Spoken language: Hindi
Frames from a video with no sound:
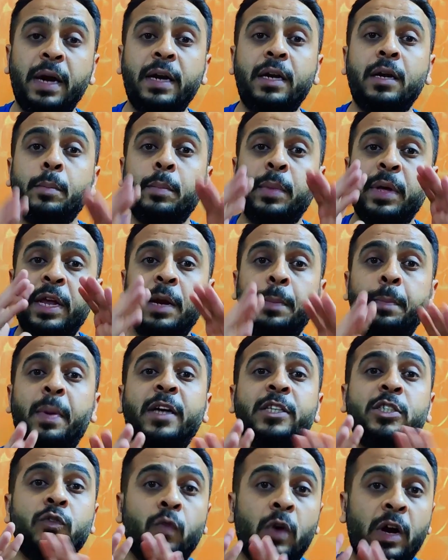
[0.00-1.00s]
बट मेरे
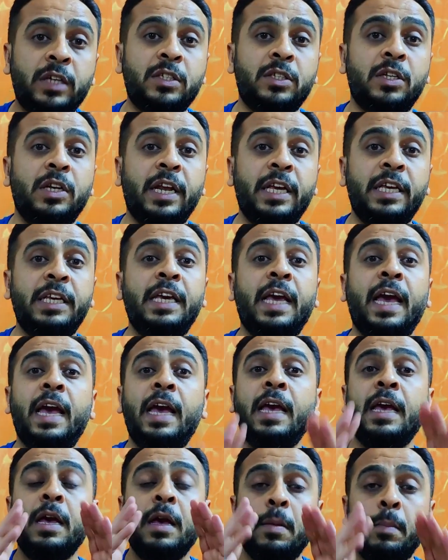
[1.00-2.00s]
पास वक्त नहीं
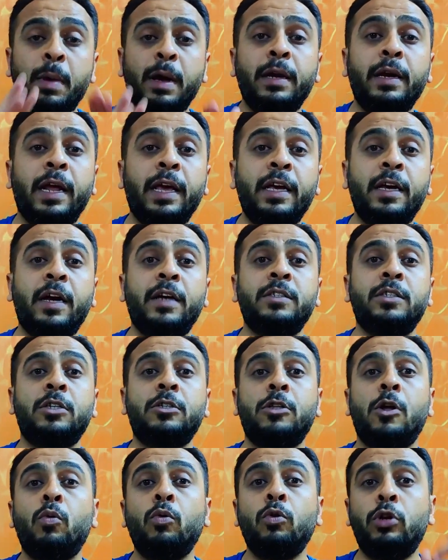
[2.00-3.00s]
है मैं नहीं कर
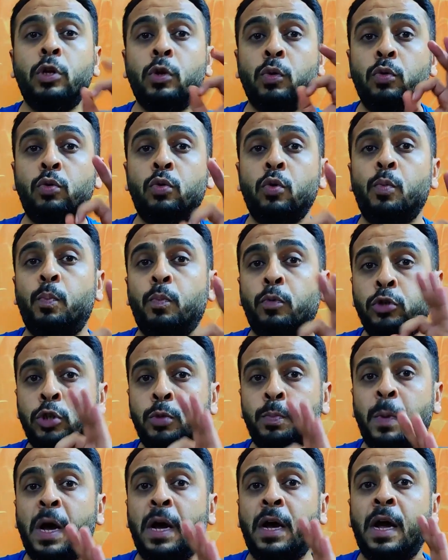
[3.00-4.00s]
सकता हूं ड्यू टू
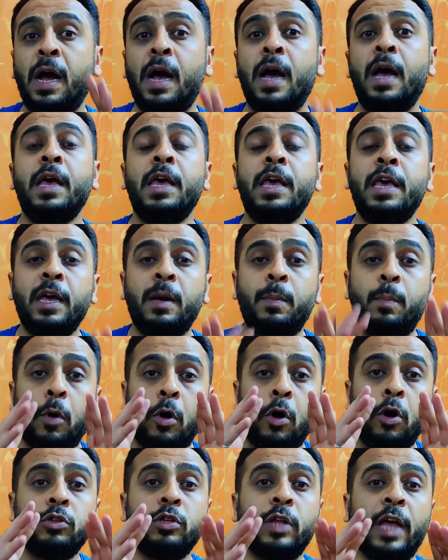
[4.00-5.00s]
पुष्पा का एक
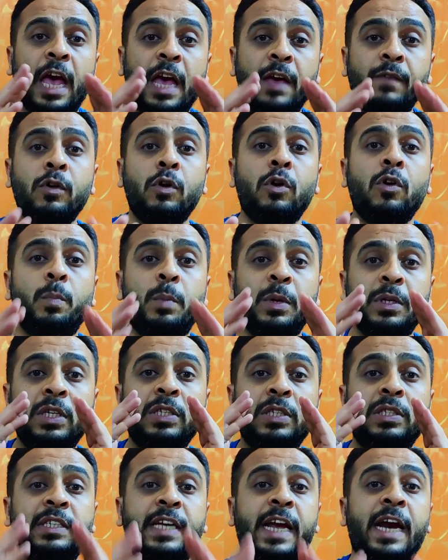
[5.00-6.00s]
बहुत हैवी और
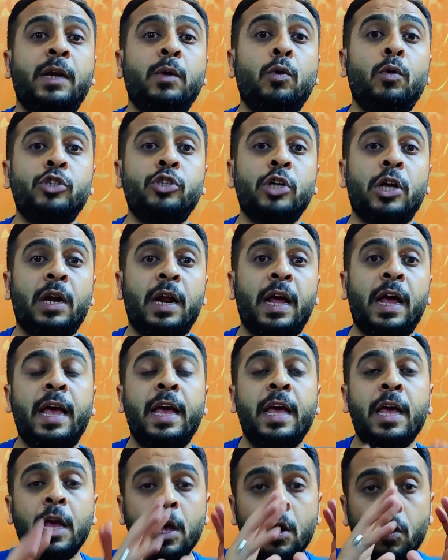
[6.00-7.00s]
बिजी स्केड्यूल चल रहा
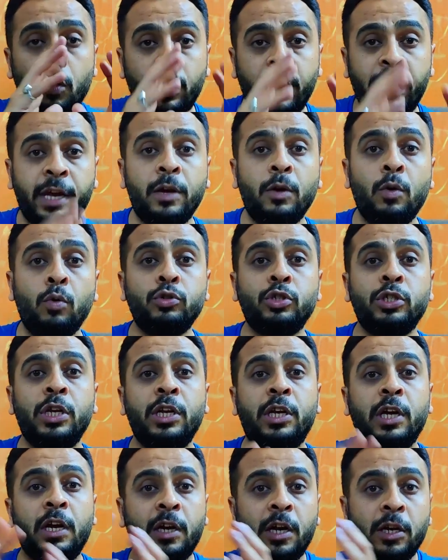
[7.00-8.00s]
है और एक लुक से
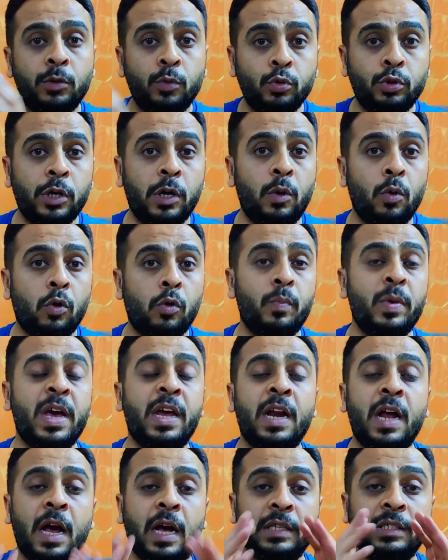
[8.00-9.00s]
निकलकर दूसरे लुक में
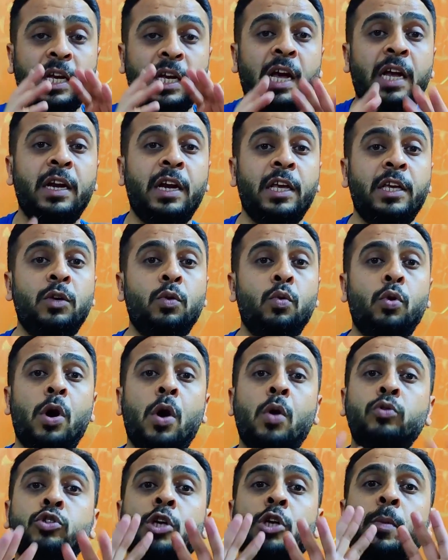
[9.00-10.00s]
आना आसान नहीं
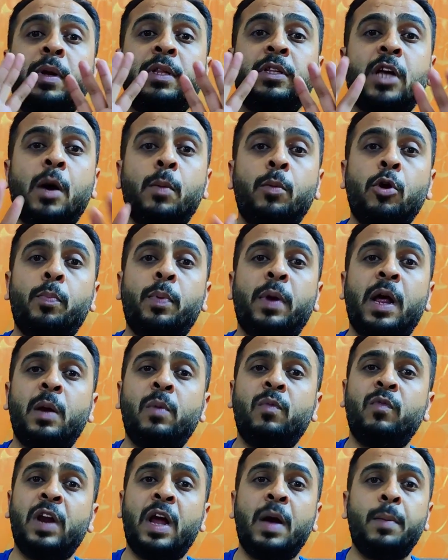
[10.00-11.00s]
होगा उसके बाद खबरों पर
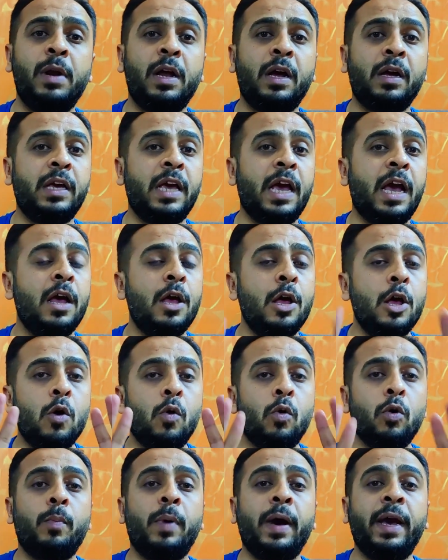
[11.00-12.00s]
अल्प विराम लग गया
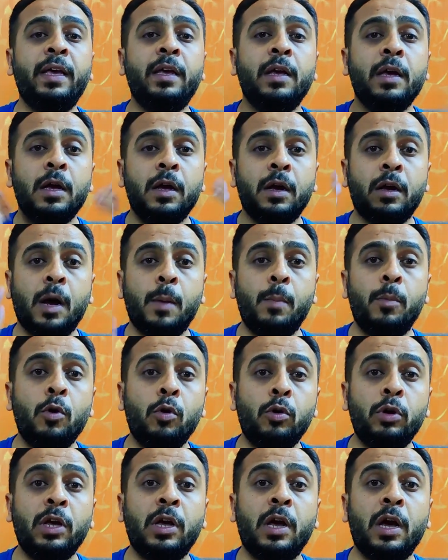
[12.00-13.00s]
और भाई
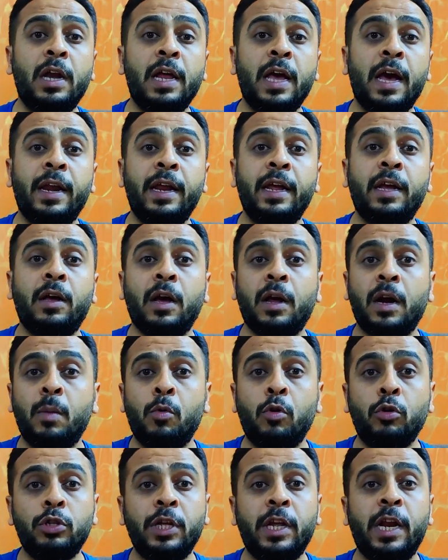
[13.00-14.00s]
खबरों की गलियारे
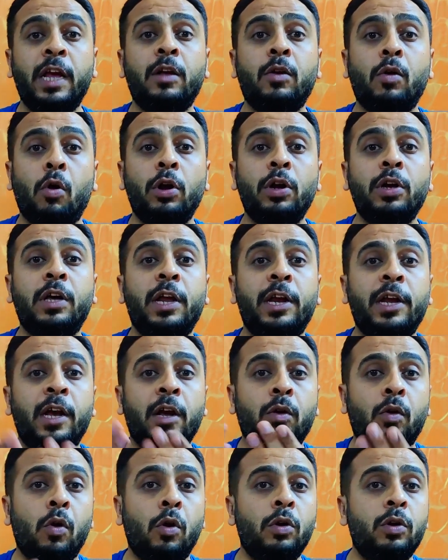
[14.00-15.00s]
गर्म होते रहे कौन
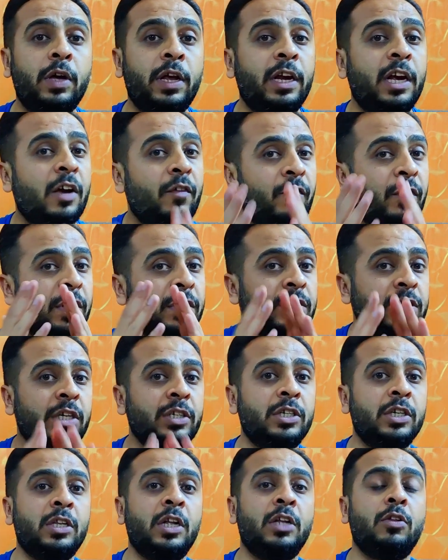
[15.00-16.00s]
करेगा कौन करेगा फिर
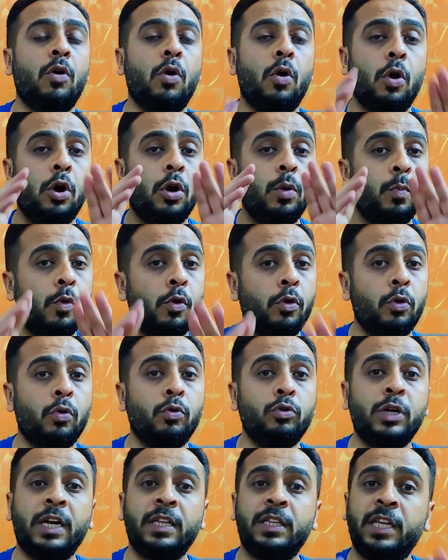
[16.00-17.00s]
संजय दत्त ऑन बोर्ड
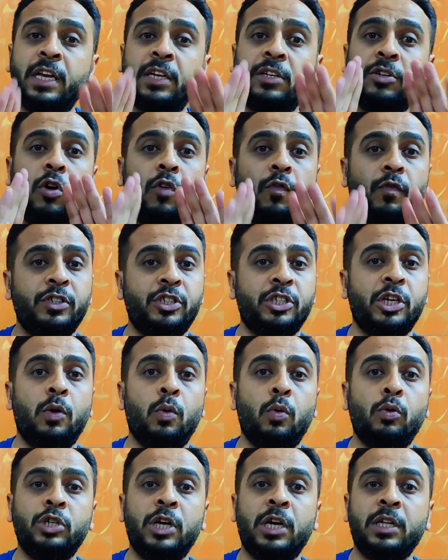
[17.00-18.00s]
हो जाते हैं ये ऑफिशियल
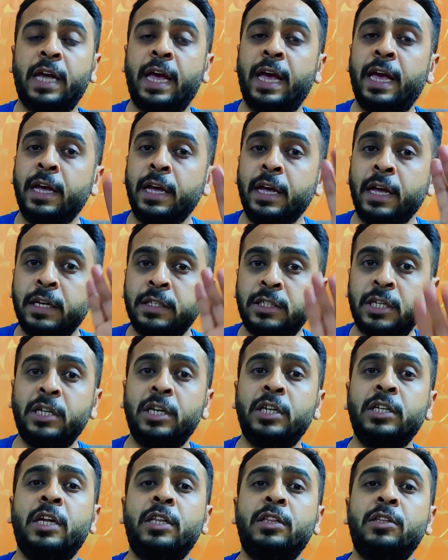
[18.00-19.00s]
हो जाता है
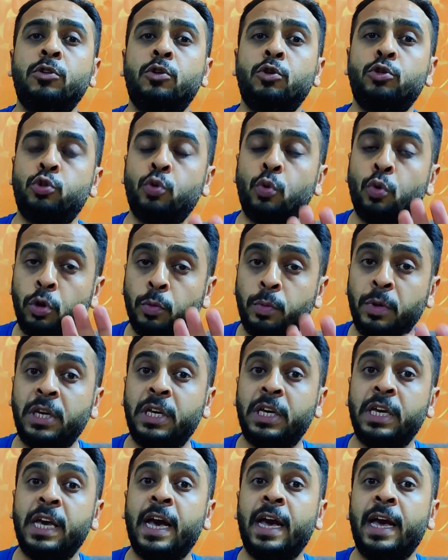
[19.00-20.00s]
संजय दत्त ने तो शूट
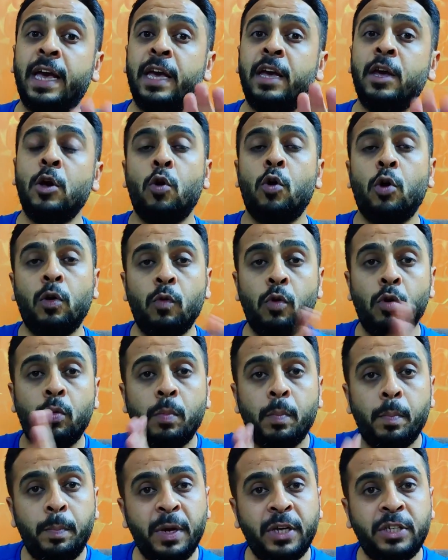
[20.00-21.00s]
भी किया है और वो
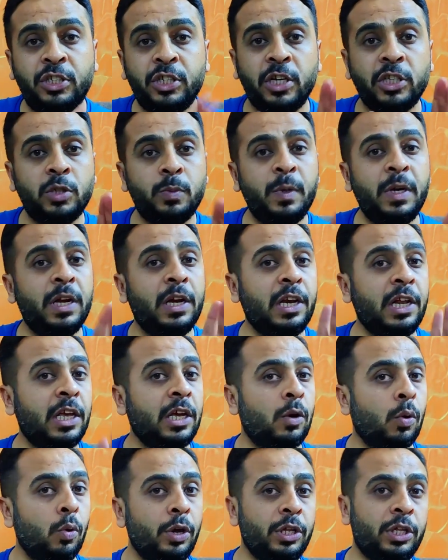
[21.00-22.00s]
पिक्चर्स भी
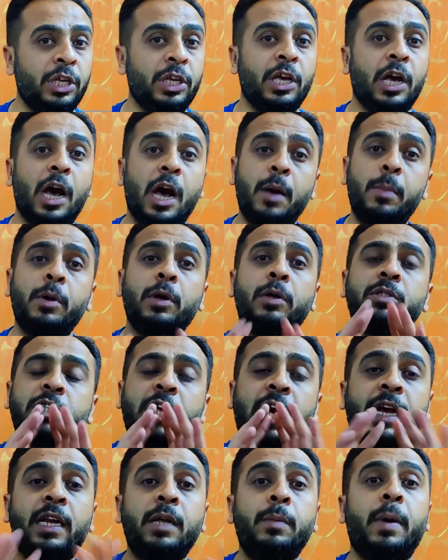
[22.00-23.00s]
लीक हुई थी अब
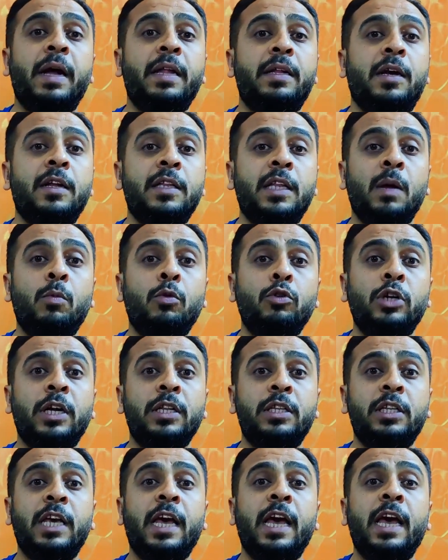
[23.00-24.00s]
सारी बात खत्म हो
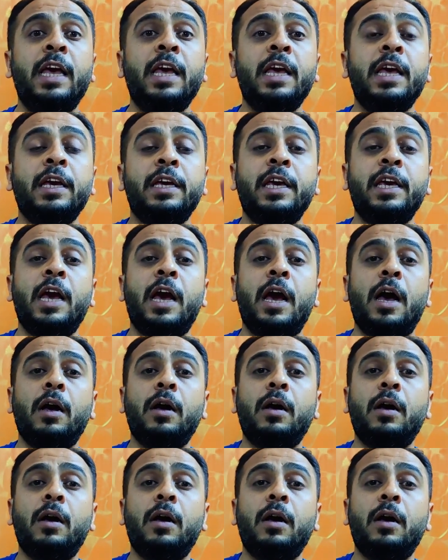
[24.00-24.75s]
जाती है कि